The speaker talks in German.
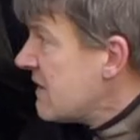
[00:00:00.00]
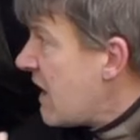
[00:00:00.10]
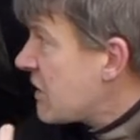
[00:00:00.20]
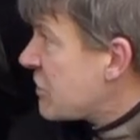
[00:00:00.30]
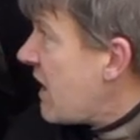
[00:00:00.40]

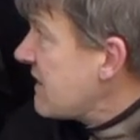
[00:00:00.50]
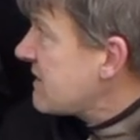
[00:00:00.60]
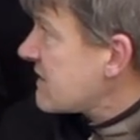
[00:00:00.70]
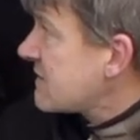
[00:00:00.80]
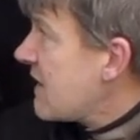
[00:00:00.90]
erscheint
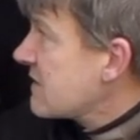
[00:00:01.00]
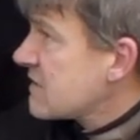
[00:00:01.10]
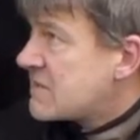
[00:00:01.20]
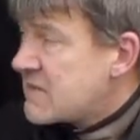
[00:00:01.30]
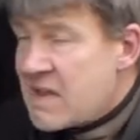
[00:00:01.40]
das
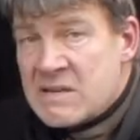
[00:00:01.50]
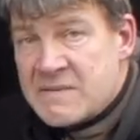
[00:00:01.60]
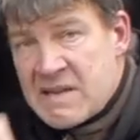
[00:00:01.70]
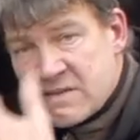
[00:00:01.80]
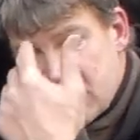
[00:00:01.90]
ganze Zelt
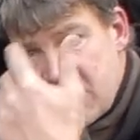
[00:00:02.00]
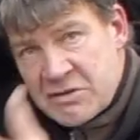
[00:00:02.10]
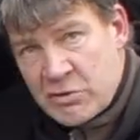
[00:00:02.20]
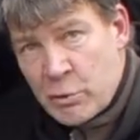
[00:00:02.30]
wesentlich